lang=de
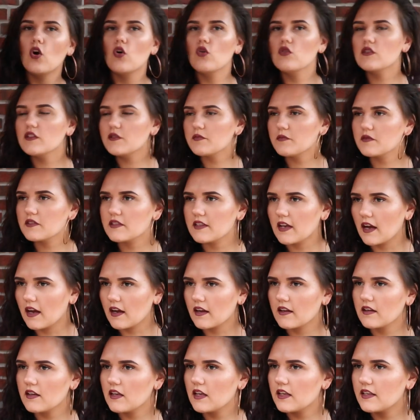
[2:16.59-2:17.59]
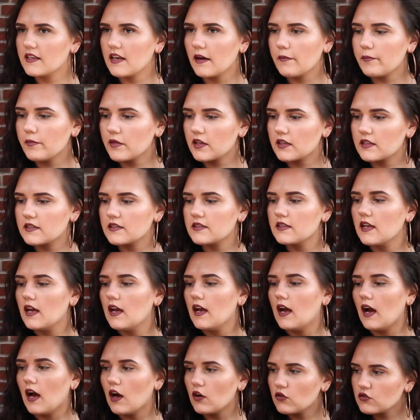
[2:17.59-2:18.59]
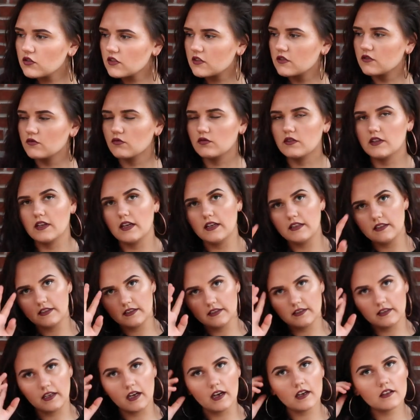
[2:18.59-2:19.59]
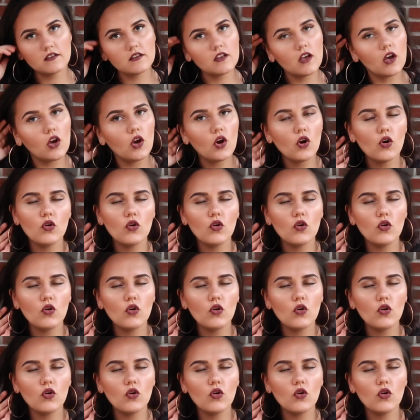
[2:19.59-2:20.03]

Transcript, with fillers: Und ich muss sagen, ich habe mir das ausgesucht, die ganzen Sachen.